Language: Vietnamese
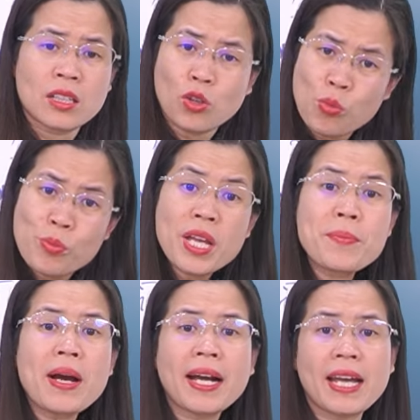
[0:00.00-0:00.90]
cũng bị
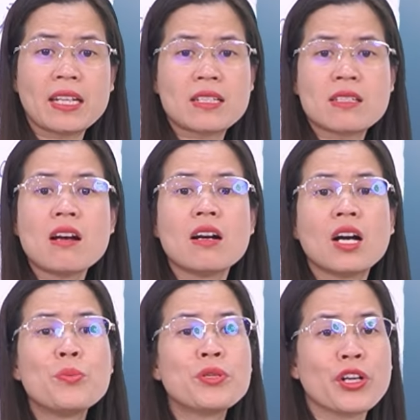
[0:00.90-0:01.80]
mắc kẹt sợ
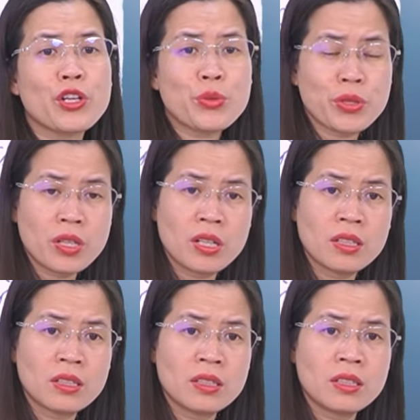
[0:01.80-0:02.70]
không được yêu thương
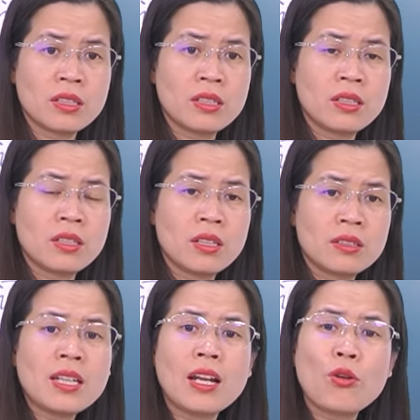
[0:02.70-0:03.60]

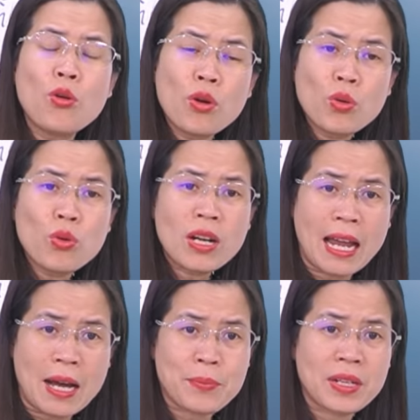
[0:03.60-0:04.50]
nên là luôn luôn
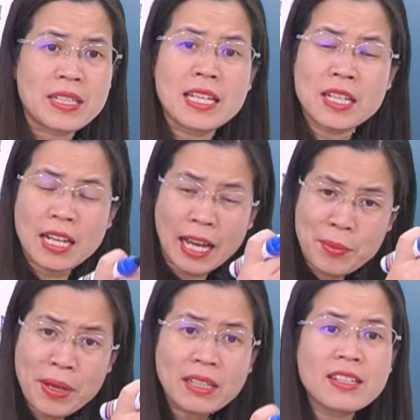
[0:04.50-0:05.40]
làm là nhìn
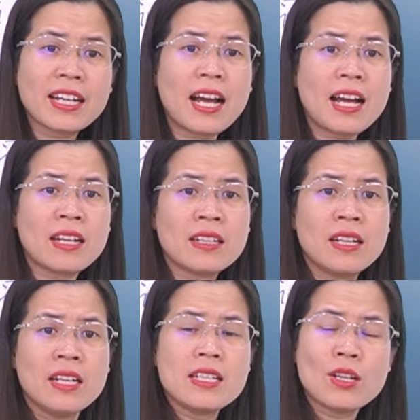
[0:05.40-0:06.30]
ánh mắt người khác
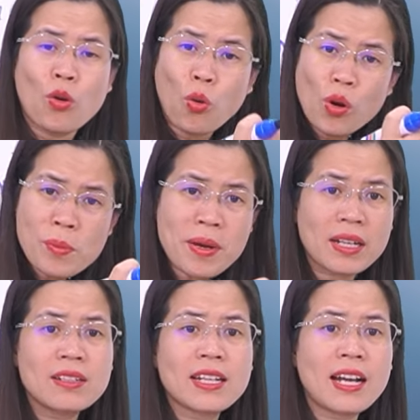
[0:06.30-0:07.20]
nhìn khuôn mặt
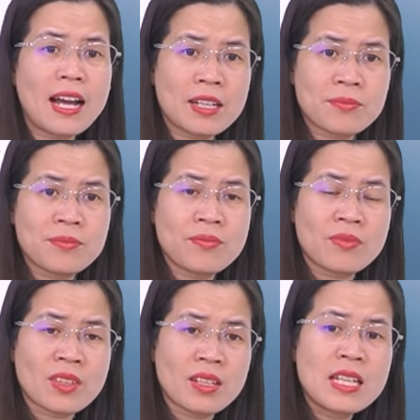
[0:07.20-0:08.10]
người khác
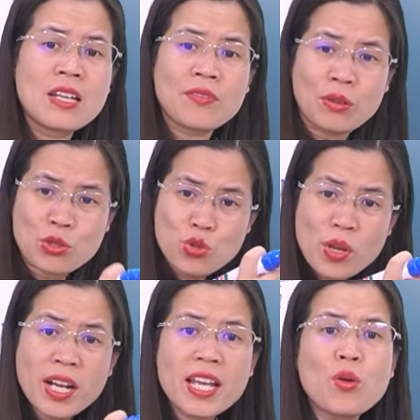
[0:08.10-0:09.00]
nhìn vào suy
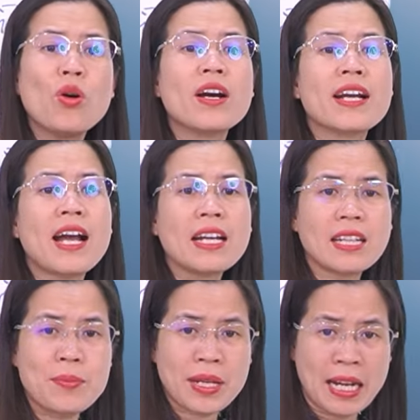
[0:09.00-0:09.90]
nghĩ của người khác
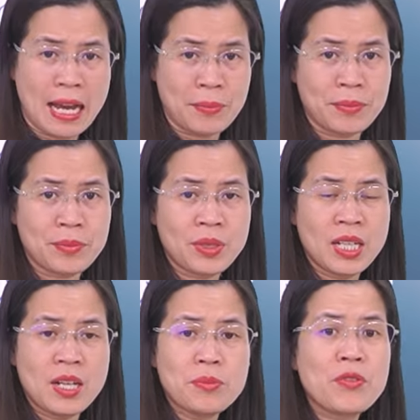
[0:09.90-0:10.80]
để mình làm
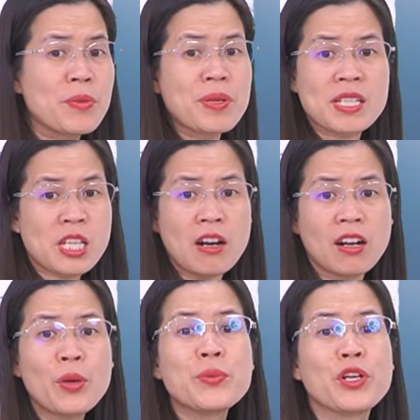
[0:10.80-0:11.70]
bởi vì mình sợ
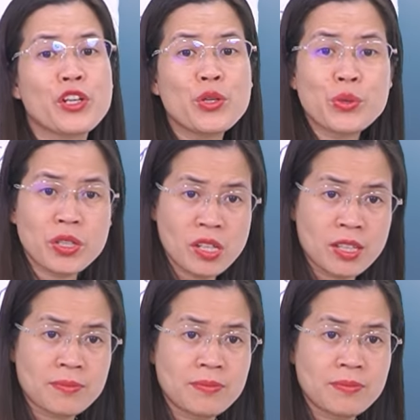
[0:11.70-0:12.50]
không được yêu thương